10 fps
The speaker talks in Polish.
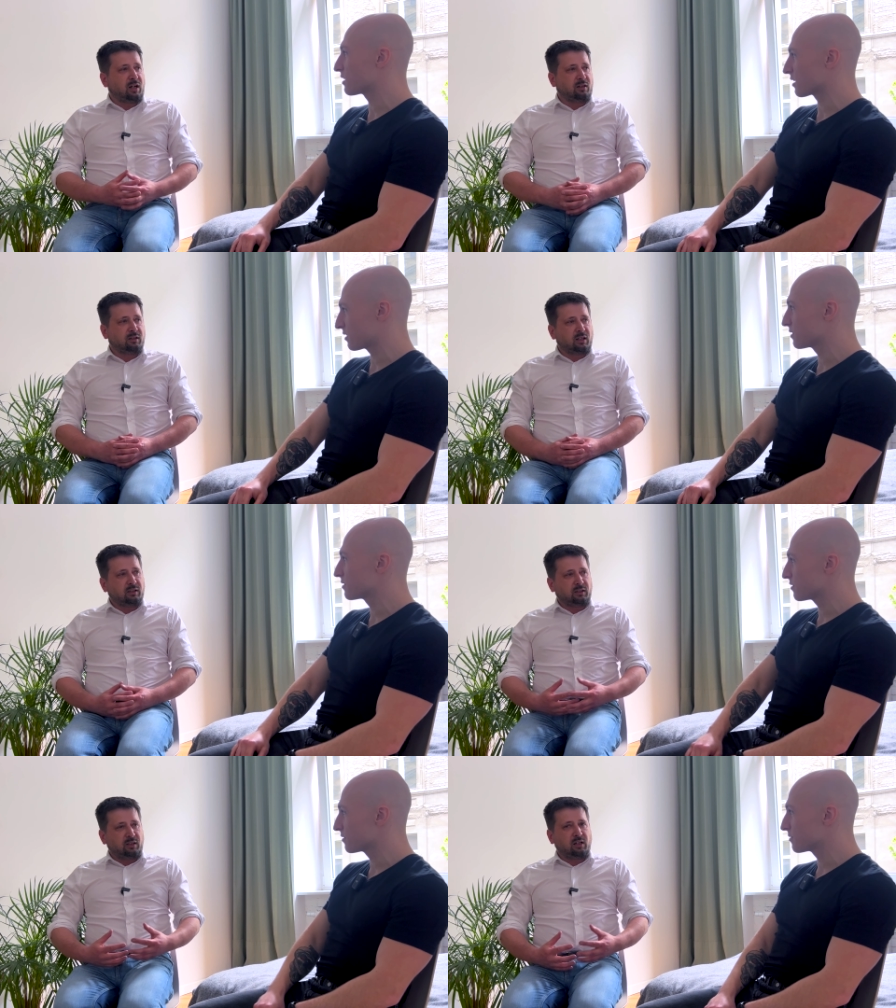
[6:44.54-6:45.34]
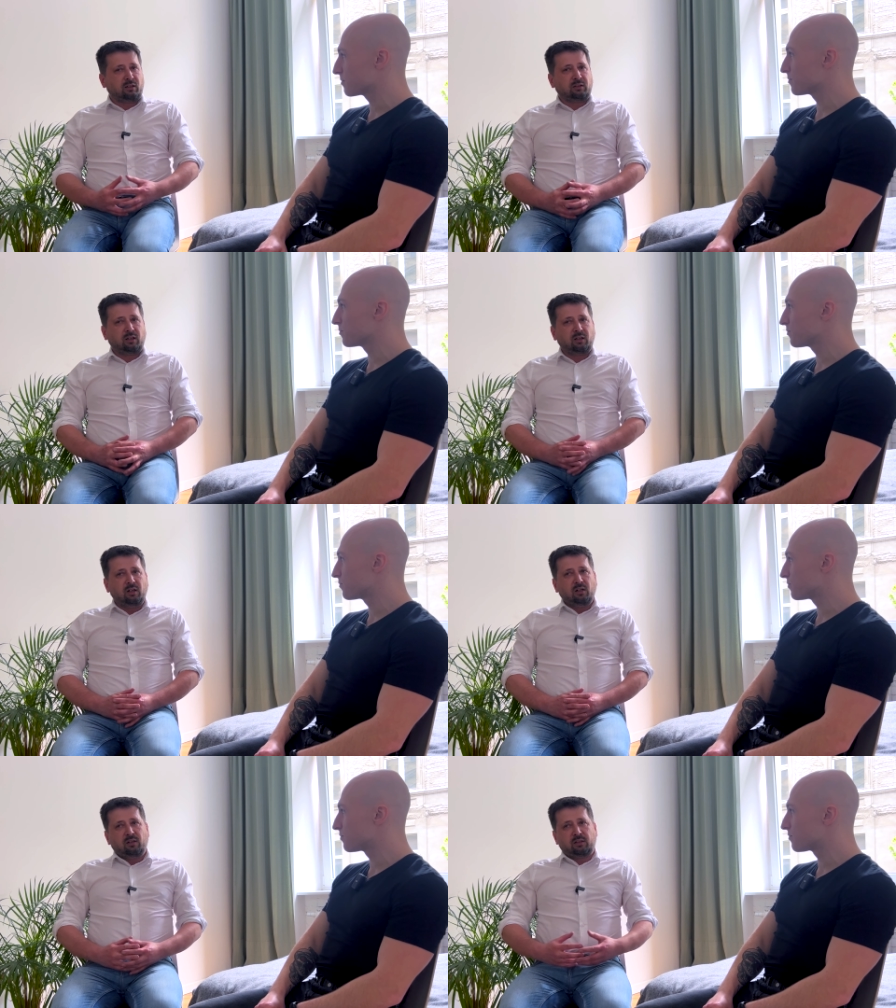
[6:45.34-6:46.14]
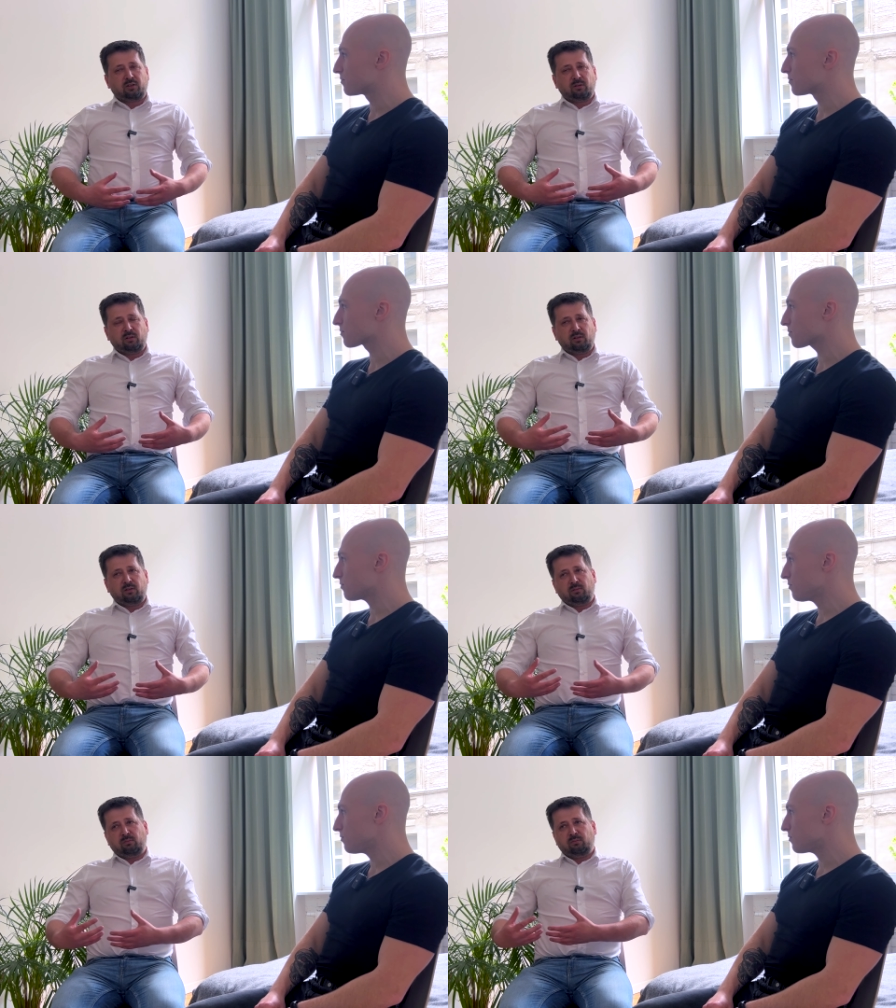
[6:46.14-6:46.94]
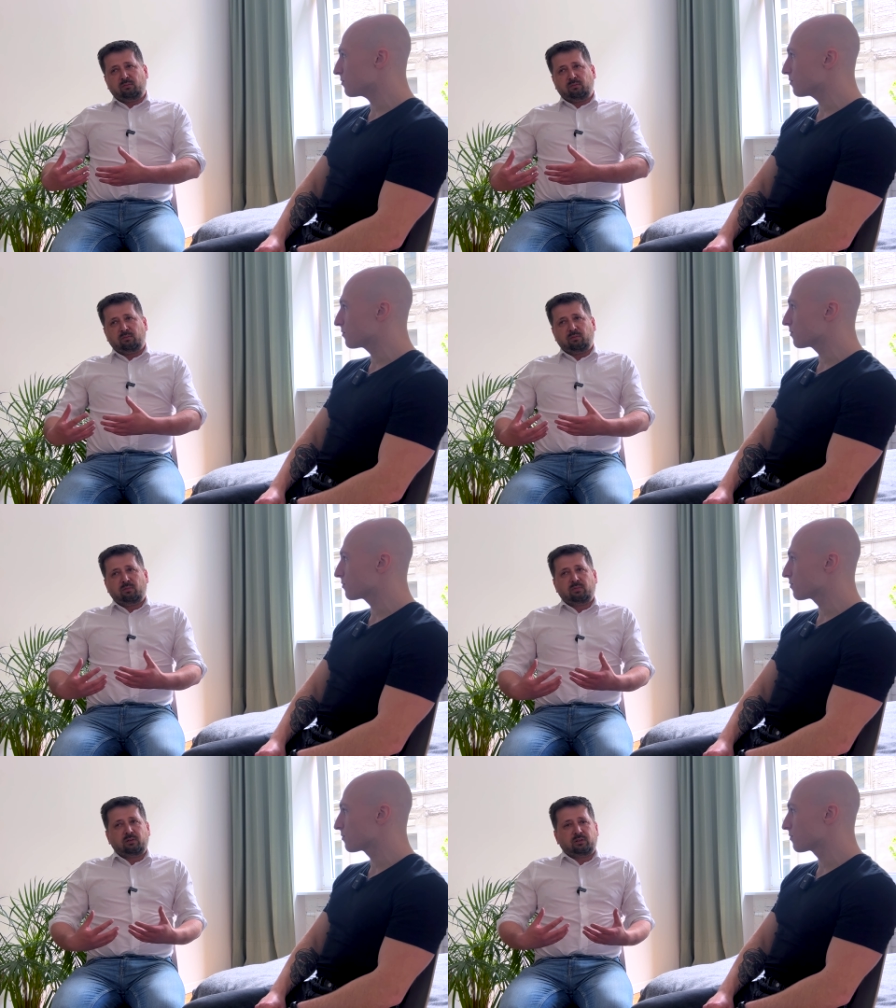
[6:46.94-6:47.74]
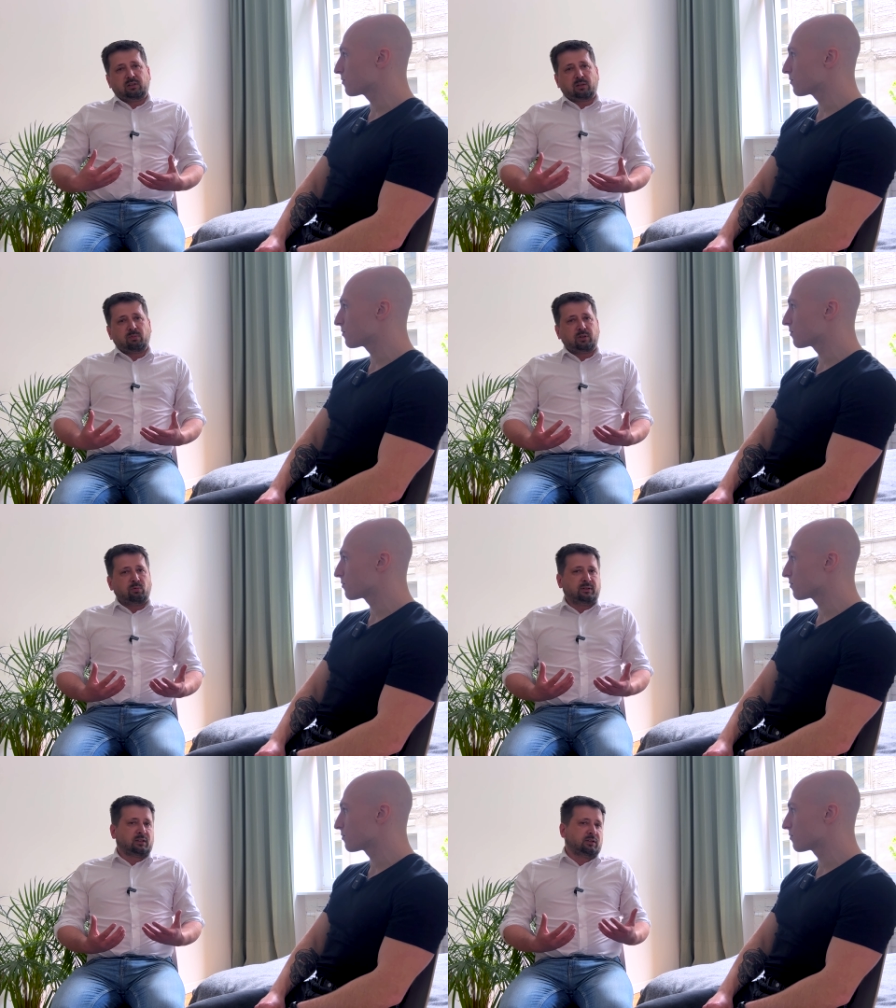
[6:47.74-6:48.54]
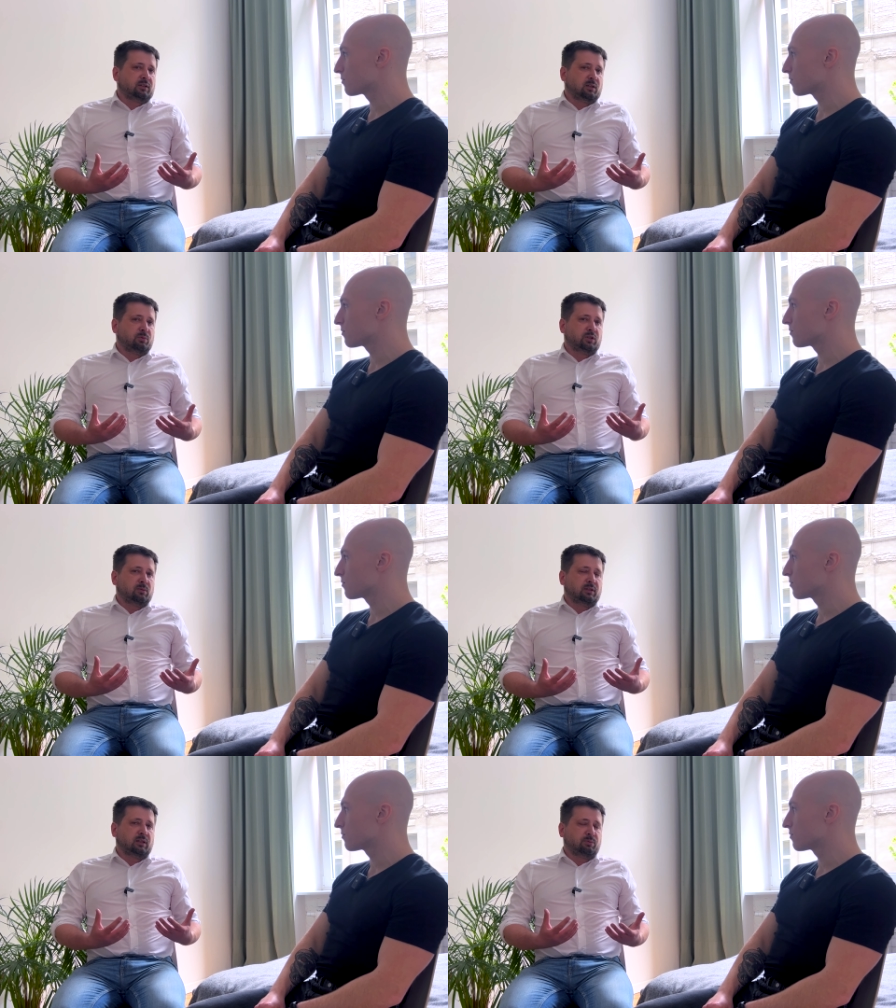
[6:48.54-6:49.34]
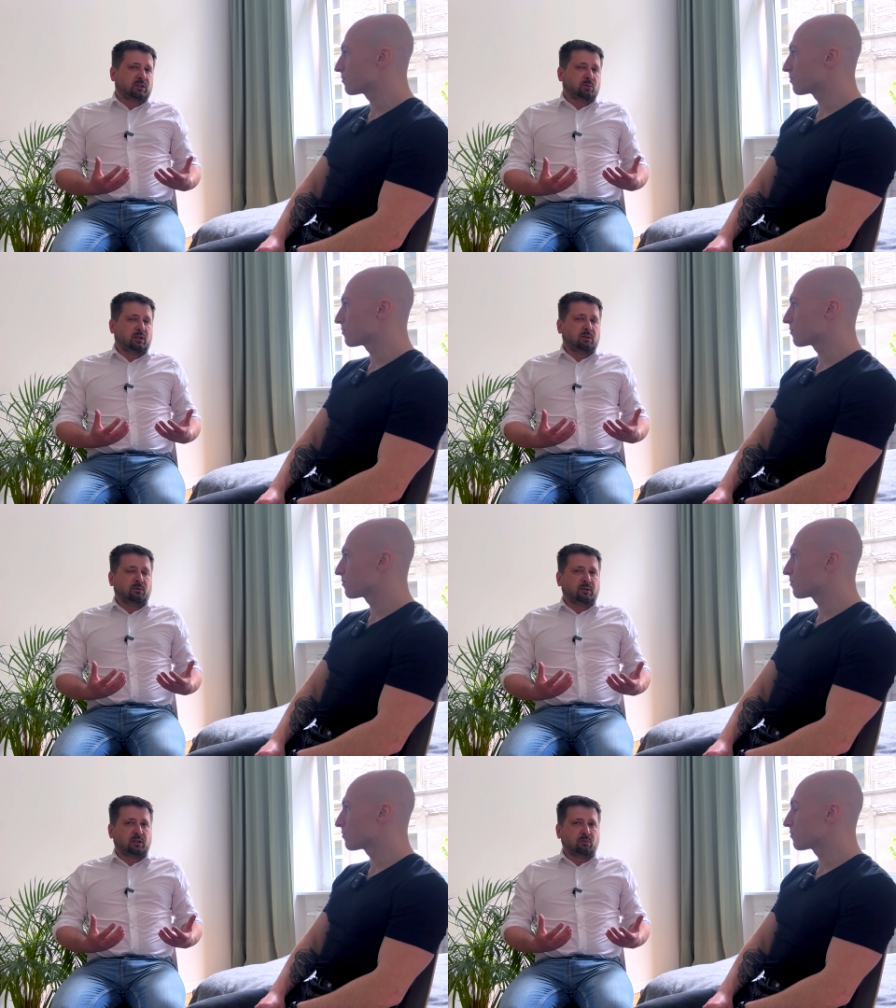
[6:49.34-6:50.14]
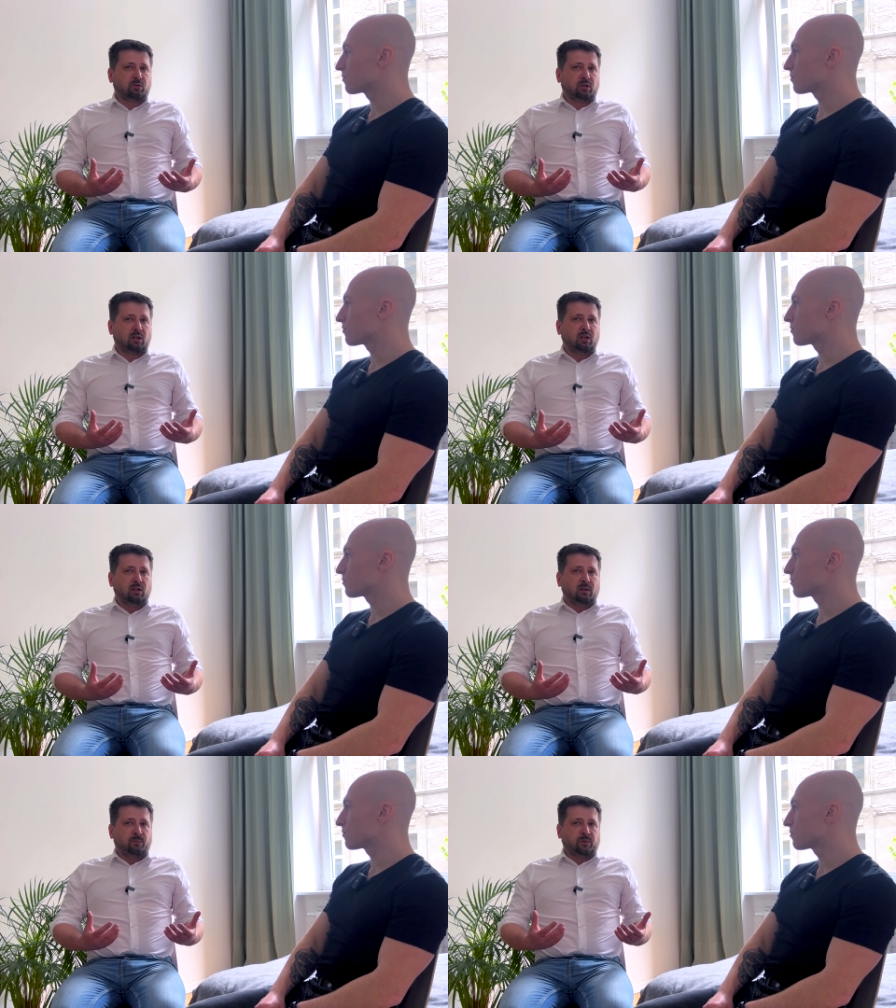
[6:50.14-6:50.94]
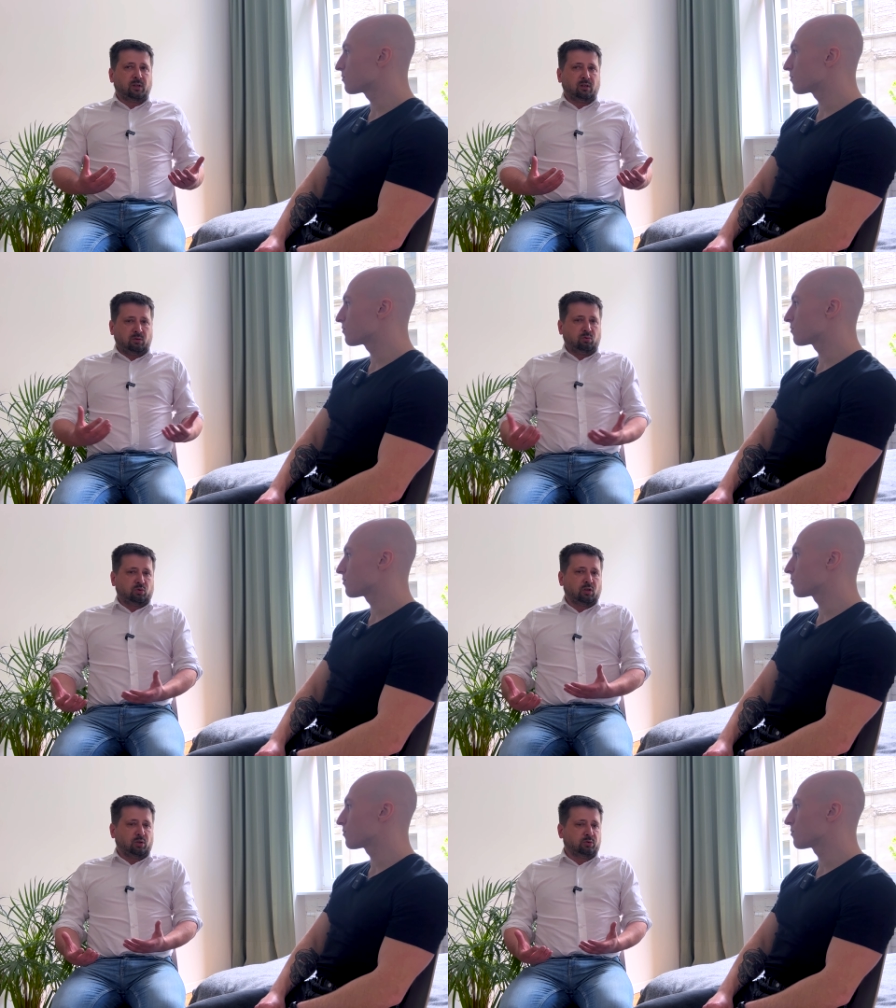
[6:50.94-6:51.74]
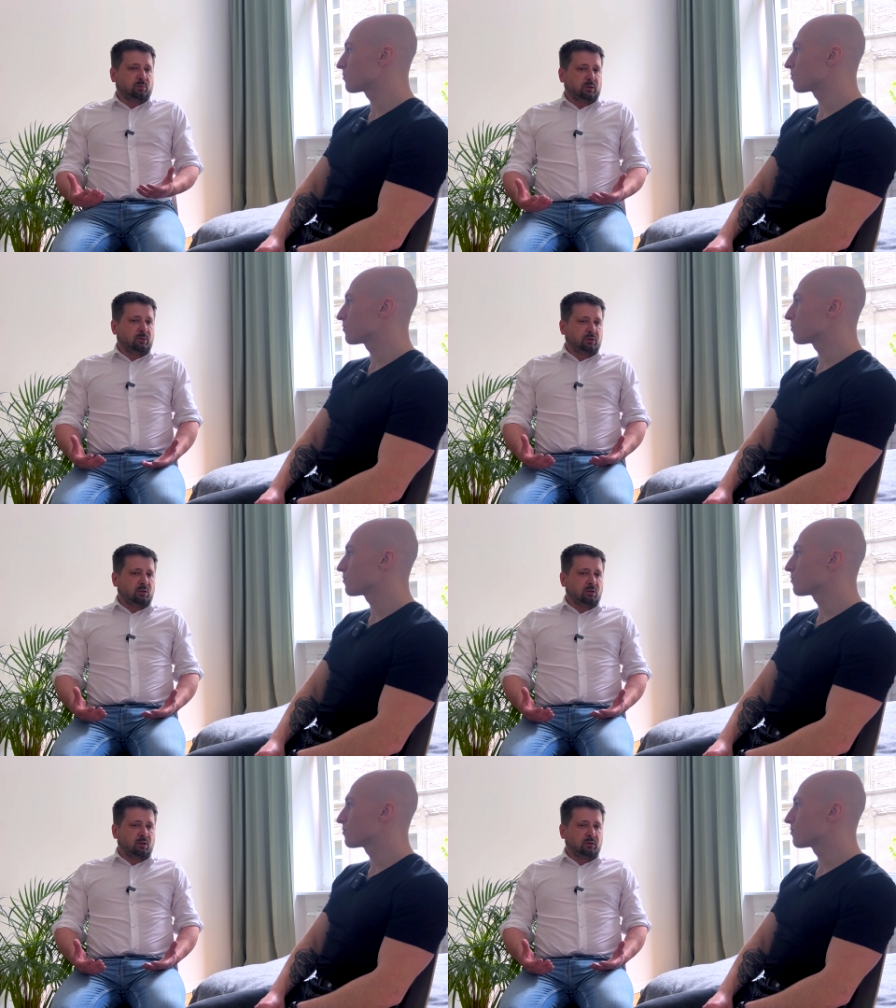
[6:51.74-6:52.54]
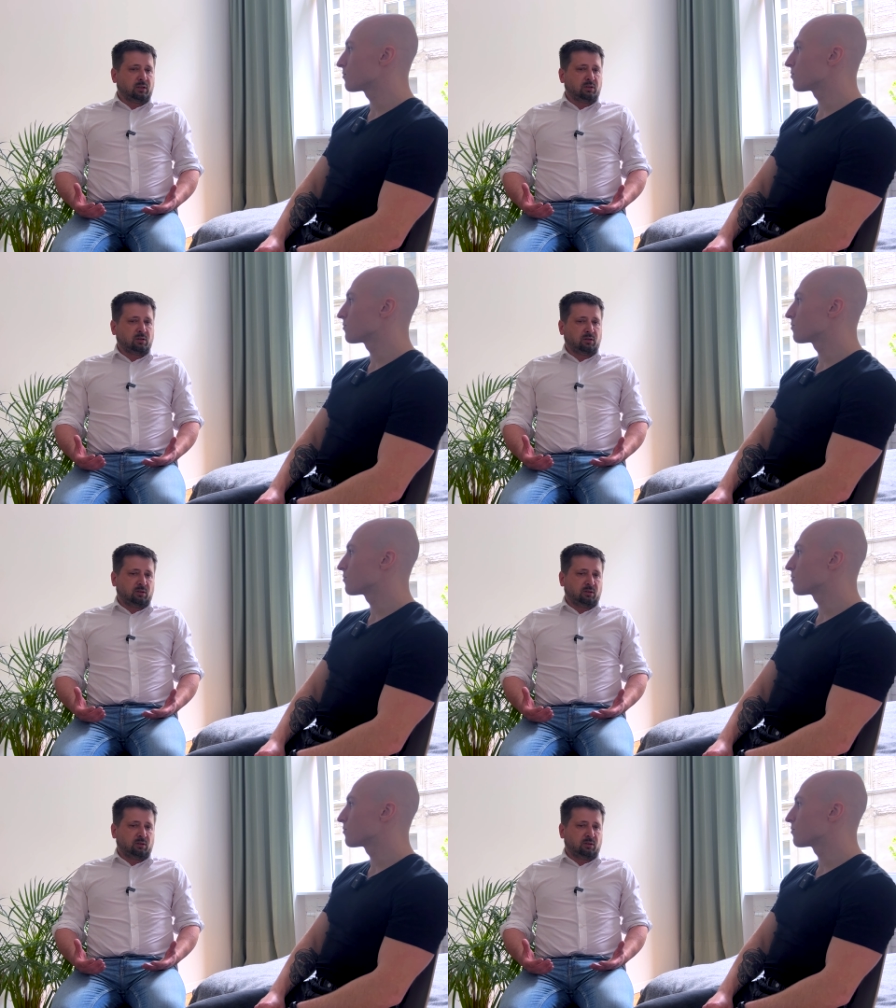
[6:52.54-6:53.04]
Ale, ale generalnie też, yy, też bym chciał uzyskać takie jakby od Ciebie takie przesłanie, bo wiadomo, że yy, dużo osób to będzie oglądać, yy,